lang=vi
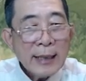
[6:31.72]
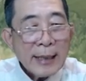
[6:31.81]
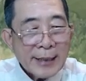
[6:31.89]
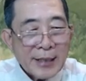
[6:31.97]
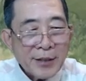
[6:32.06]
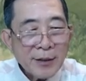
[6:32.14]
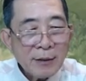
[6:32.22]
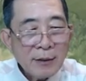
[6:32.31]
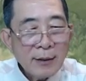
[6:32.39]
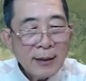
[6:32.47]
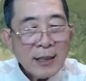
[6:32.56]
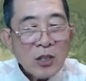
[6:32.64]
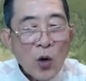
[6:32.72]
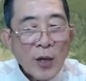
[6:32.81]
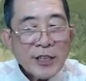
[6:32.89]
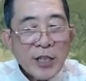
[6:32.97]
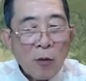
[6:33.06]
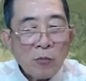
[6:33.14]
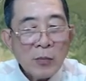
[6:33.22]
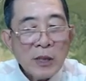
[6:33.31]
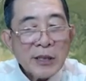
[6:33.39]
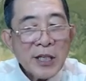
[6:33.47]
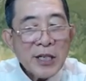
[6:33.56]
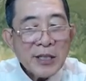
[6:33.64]
Được, nói xong
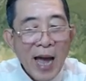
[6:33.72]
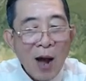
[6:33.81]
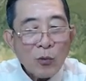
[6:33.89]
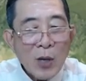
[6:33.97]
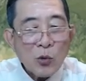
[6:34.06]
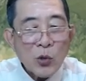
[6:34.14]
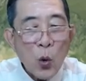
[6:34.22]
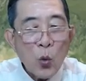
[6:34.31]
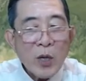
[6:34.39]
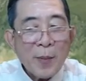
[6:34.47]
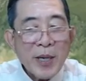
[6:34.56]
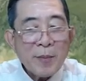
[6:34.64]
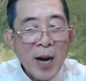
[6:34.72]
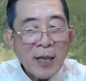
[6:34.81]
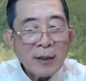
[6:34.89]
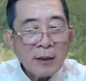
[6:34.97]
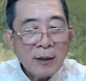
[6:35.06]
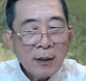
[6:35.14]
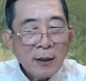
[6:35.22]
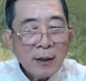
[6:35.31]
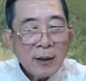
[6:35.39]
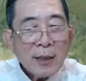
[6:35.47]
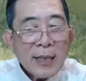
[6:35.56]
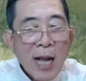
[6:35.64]
thiên đạo lâu chủ đã biến mất.
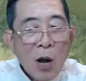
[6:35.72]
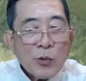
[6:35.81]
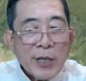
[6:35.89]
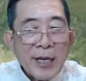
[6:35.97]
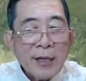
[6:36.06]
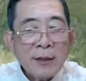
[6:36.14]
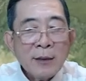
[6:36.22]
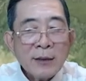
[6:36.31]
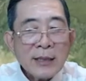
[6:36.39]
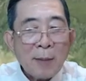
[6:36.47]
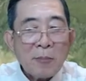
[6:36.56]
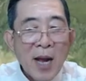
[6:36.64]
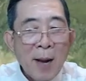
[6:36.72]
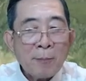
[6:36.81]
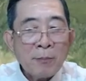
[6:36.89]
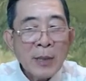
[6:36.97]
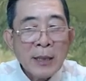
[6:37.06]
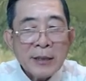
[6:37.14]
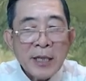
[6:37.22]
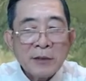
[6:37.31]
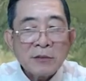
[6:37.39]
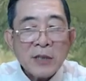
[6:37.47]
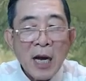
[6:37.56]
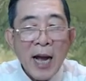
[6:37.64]
Cao diễn trầm ngâm
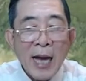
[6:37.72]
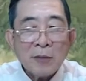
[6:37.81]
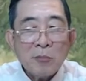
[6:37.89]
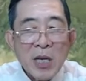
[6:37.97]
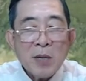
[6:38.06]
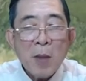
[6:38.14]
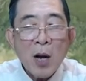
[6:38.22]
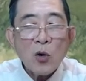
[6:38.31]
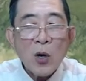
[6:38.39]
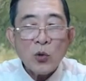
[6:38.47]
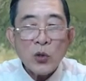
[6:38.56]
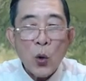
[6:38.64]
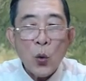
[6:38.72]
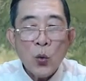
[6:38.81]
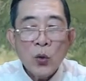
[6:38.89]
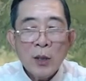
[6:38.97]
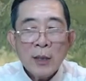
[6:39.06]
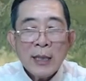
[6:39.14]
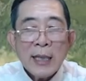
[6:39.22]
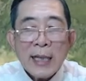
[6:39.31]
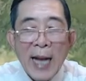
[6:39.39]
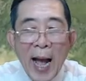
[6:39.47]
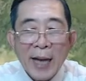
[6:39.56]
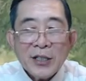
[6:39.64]
nhìn thân ảnh biến mất của lâu chủ,
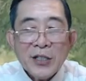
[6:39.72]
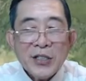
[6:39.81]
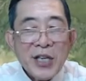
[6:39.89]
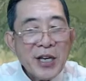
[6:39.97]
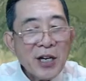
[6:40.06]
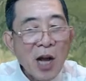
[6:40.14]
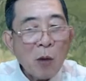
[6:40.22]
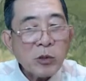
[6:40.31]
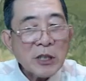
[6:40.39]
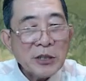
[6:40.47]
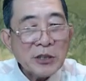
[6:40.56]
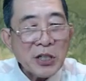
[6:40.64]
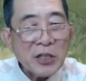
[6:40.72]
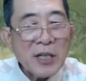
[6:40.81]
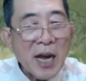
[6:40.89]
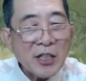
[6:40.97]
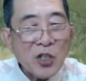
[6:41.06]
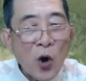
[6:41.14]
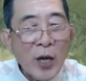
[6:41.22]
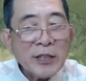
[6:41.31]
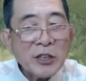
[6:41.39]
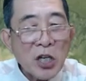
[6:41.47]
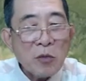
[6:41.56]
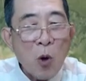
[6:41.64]
gã đương nhiên không có tin tưởng lời nói
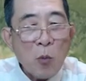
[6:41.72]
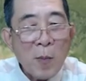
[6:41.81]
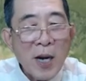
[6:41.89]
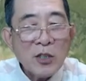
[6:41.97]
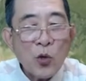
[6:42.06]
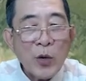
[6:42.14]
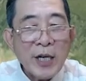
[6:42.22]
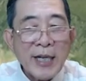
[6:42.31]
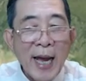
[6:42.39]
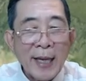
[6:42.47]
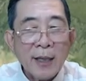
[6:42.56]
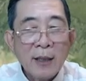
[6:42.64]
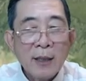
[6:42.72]
từ một bên của người này.